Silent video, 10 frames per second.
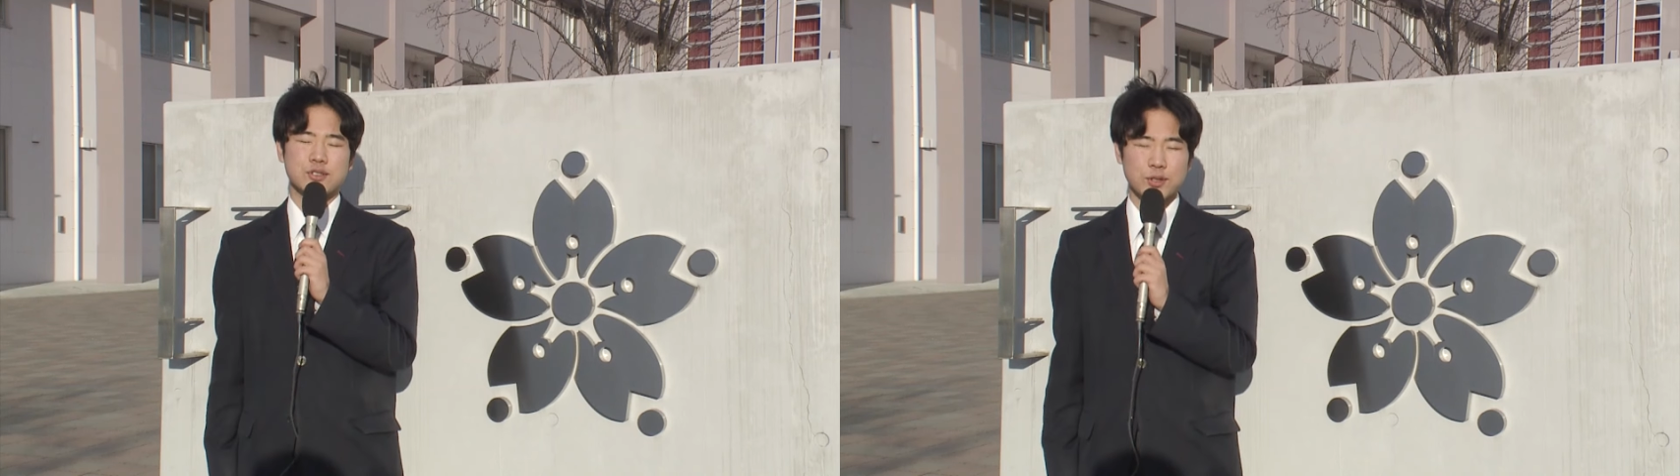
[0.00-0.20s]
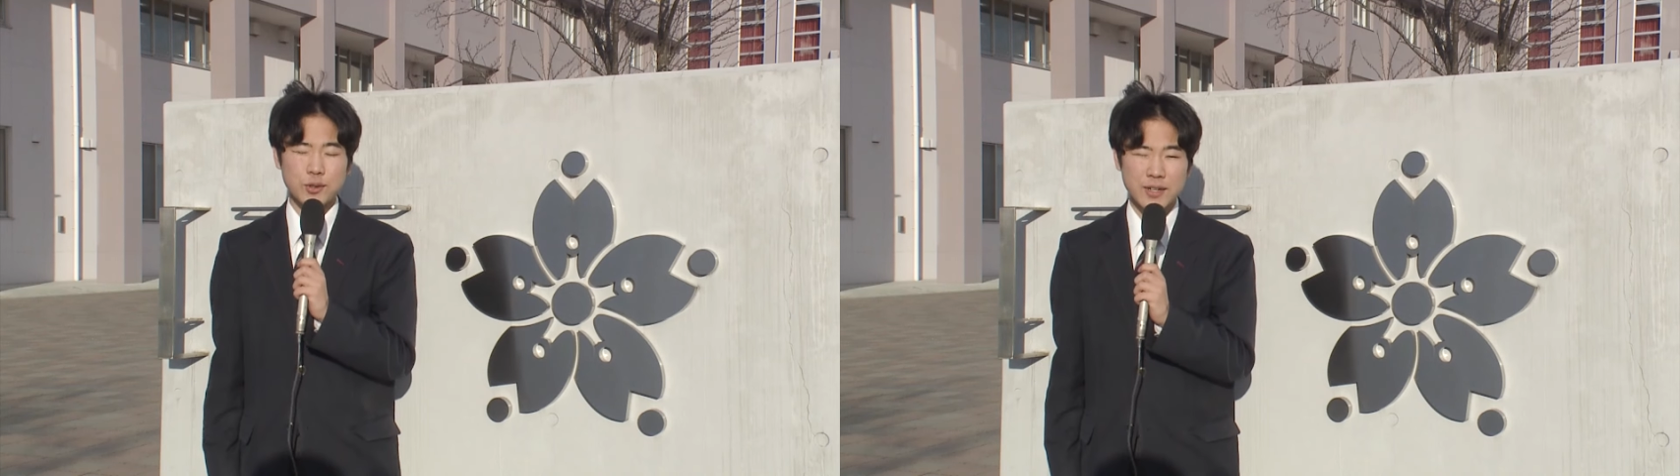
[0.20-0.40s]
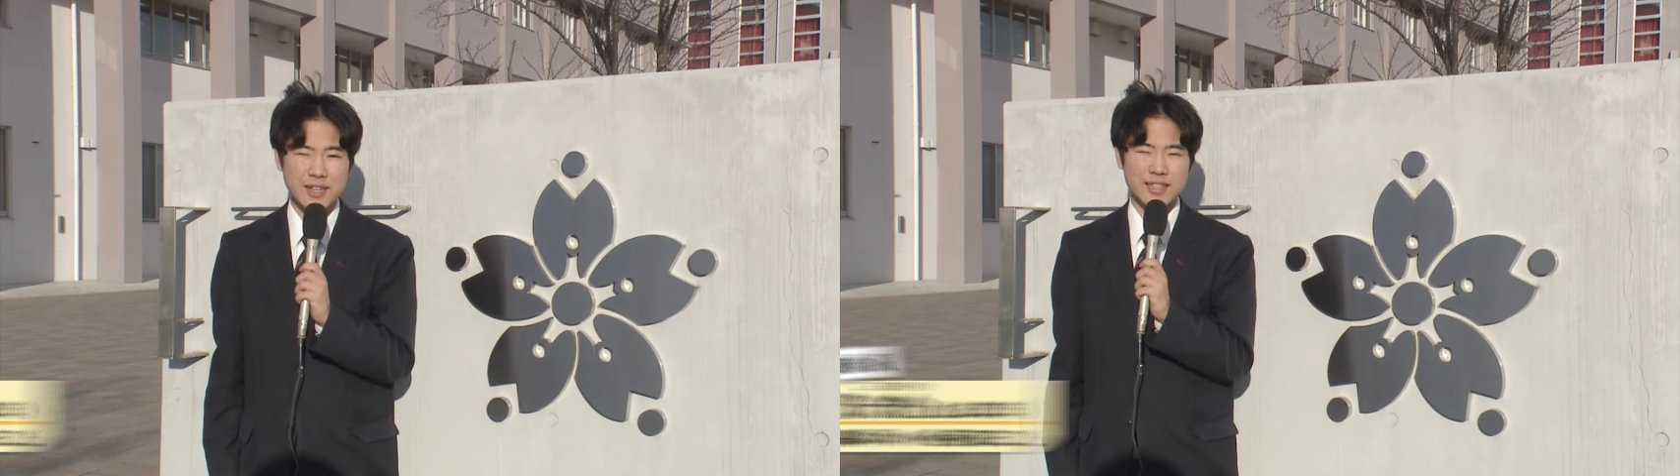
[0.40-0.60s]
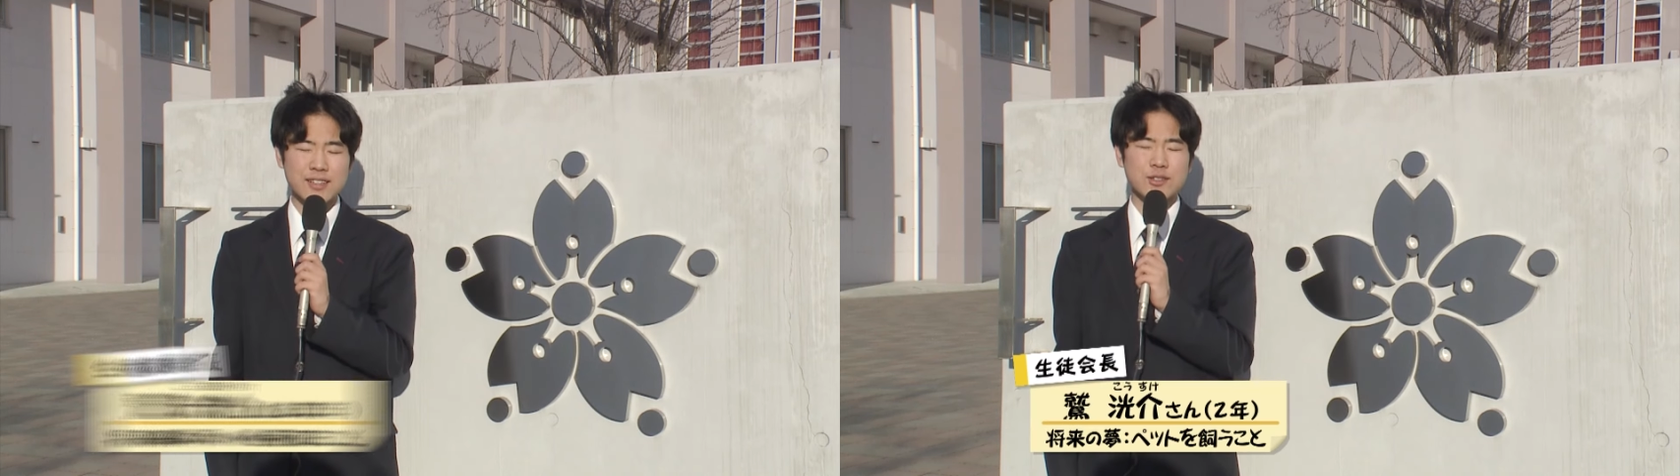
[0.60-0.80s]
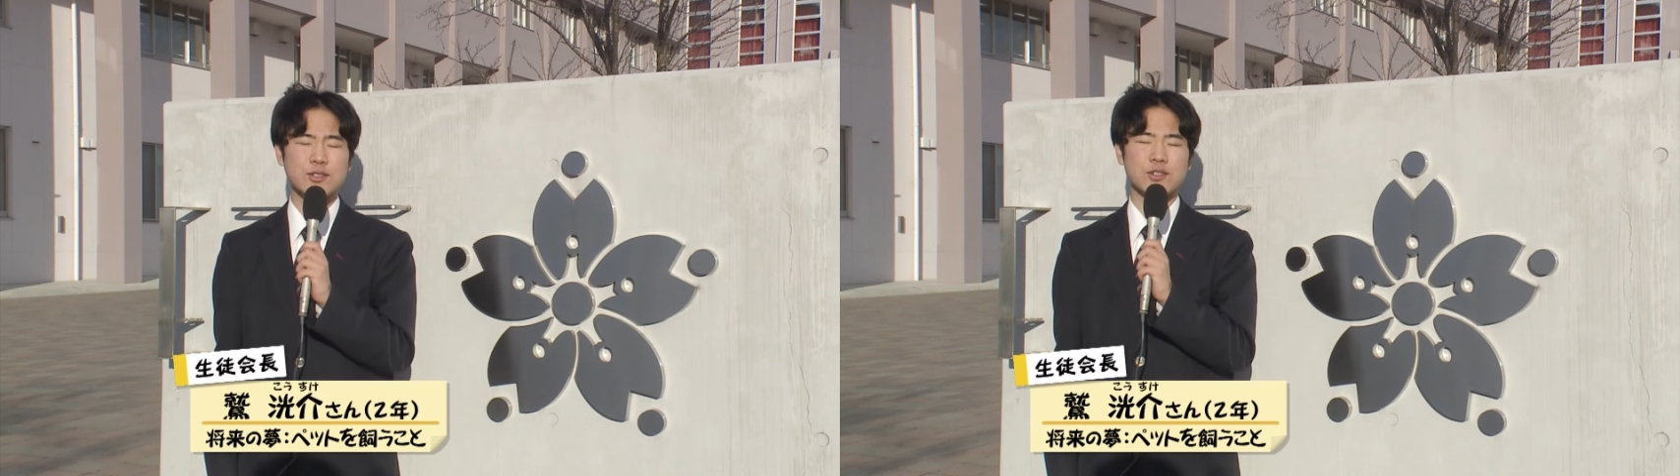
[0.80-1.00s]
東学
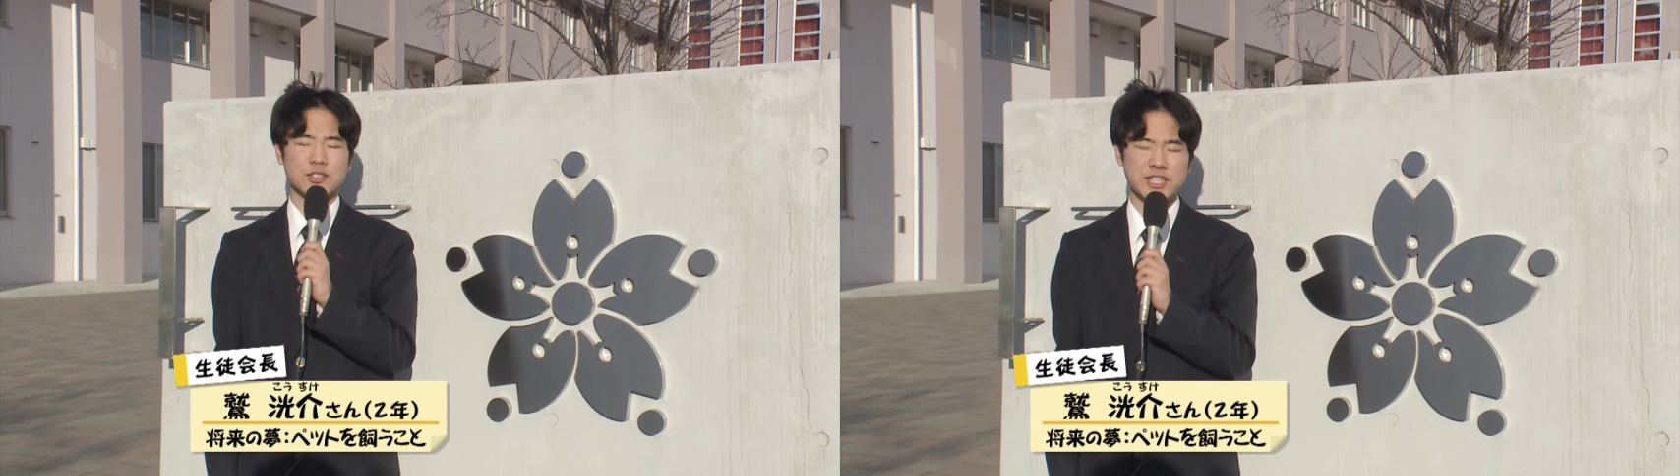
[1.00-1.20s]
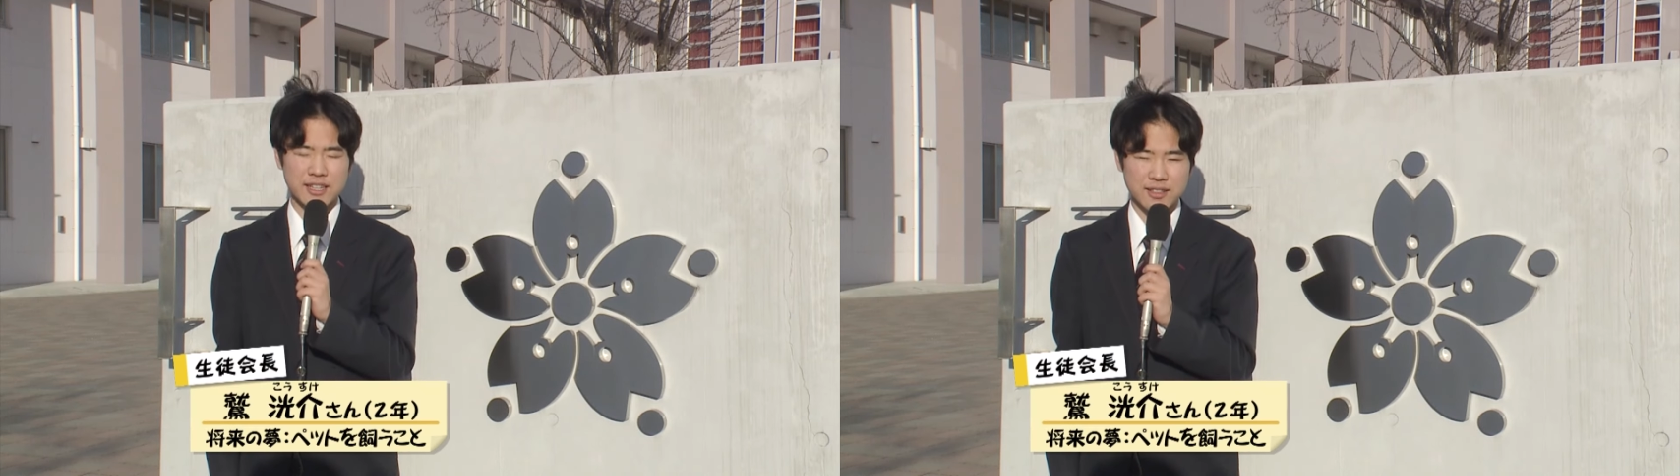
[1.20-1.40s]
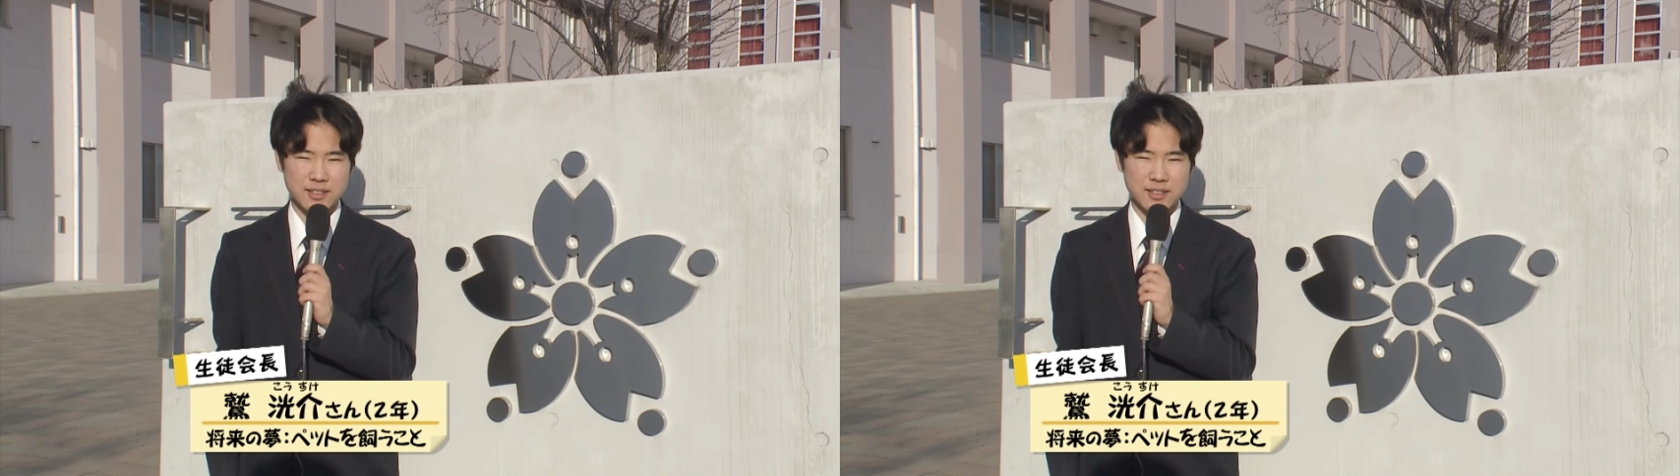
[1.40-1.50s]
館高校2年